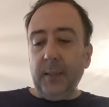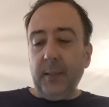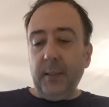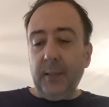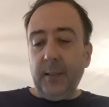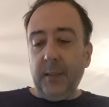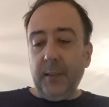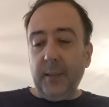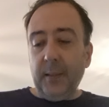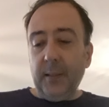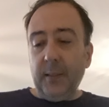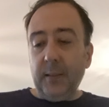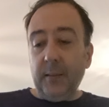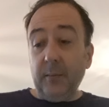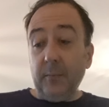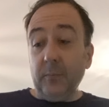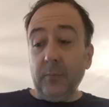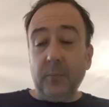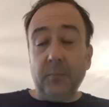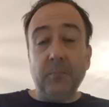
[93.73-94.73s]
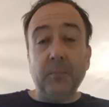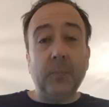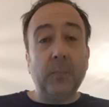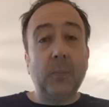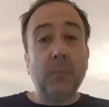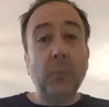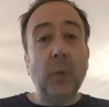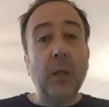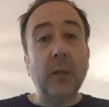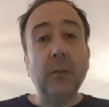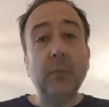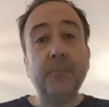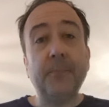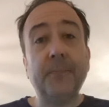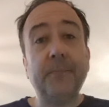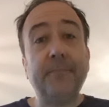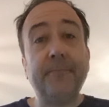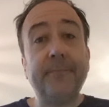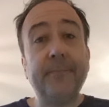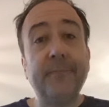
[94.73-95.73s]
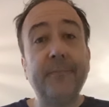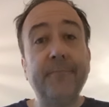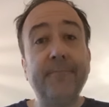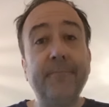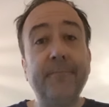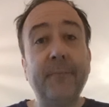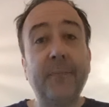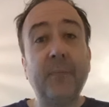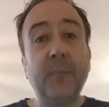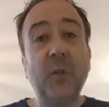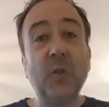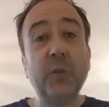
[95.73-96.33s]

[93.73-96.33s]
Eh, bueno, mm,